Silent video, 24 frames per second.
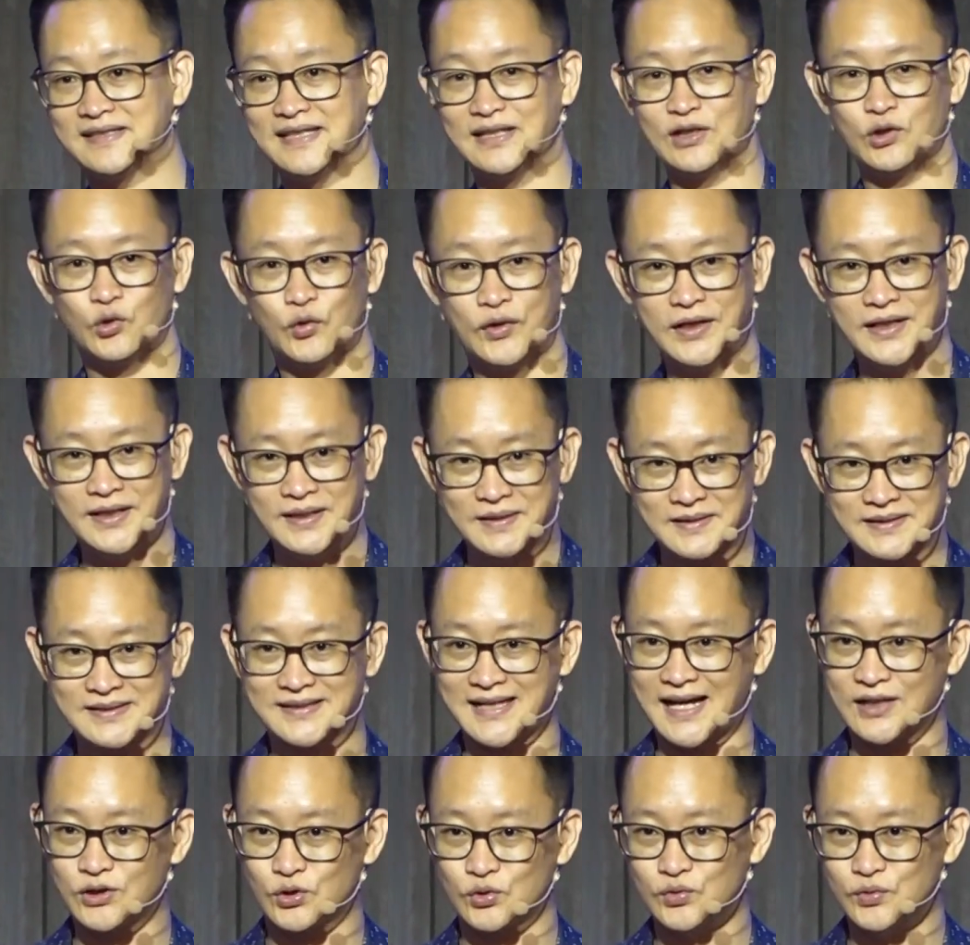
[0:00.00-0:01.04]
Sin 1
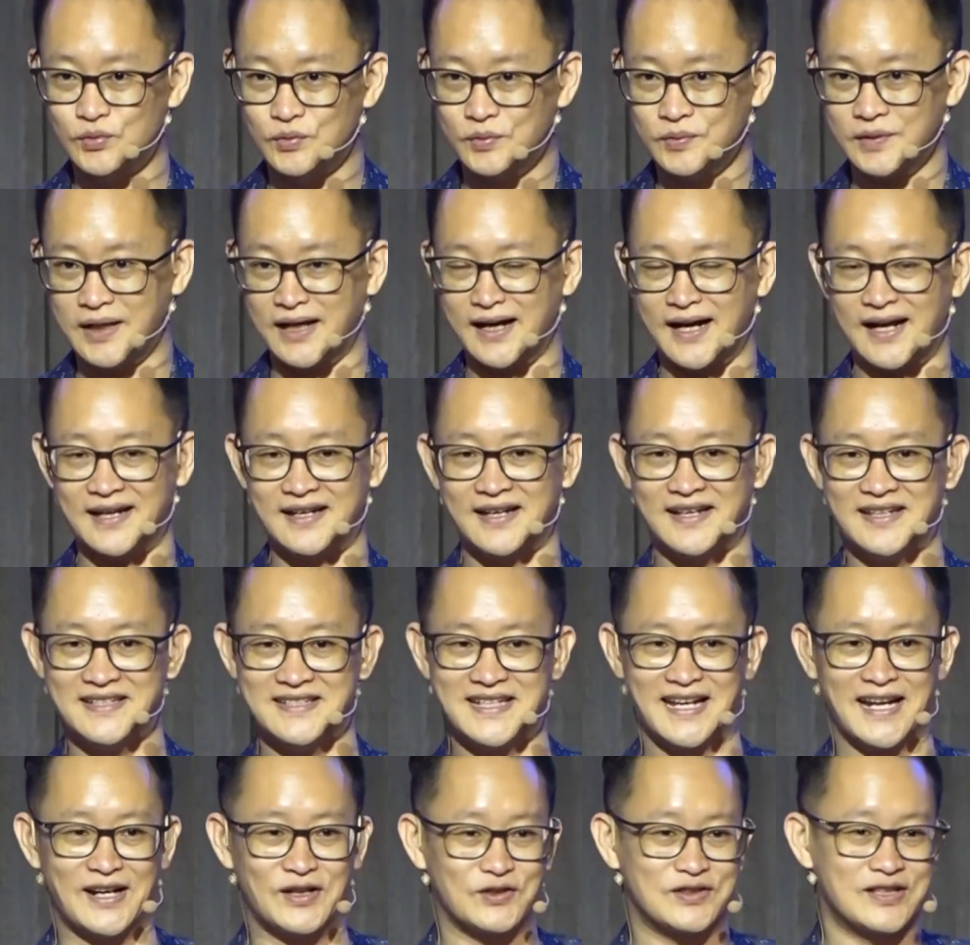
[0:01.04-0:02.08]
yang ada di
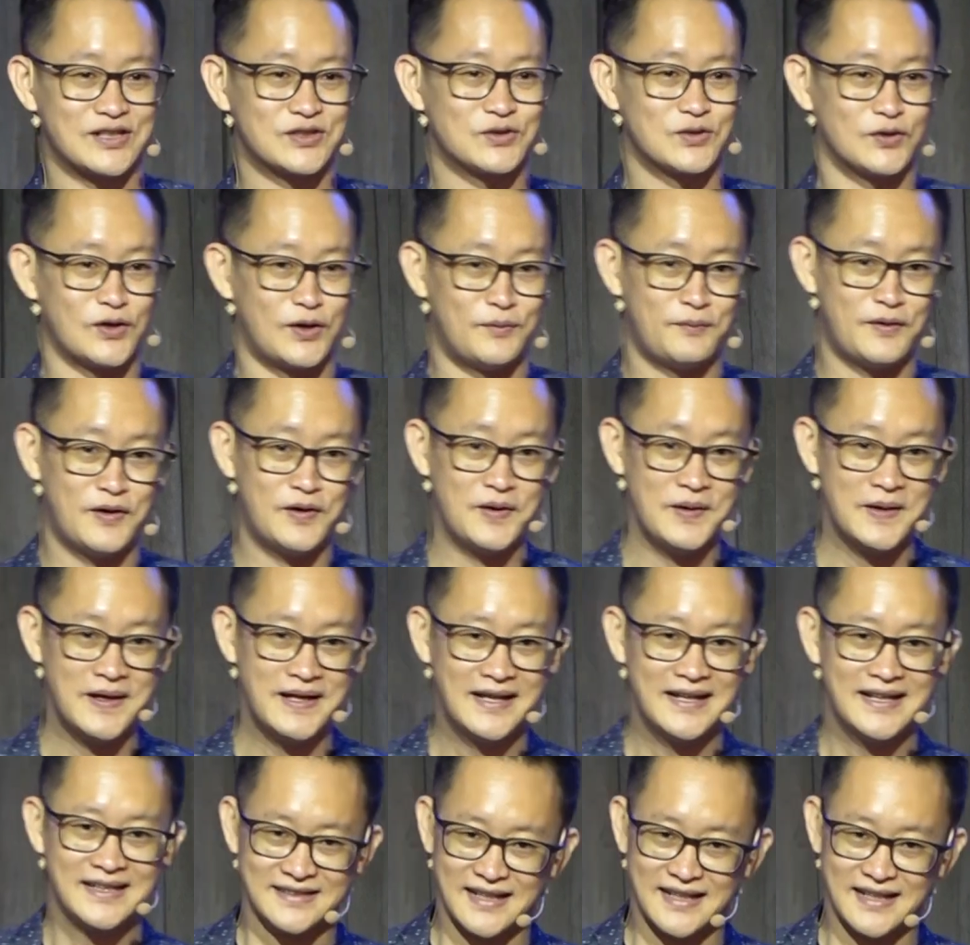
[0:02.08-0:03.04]
Jalan Dr. Sutomo.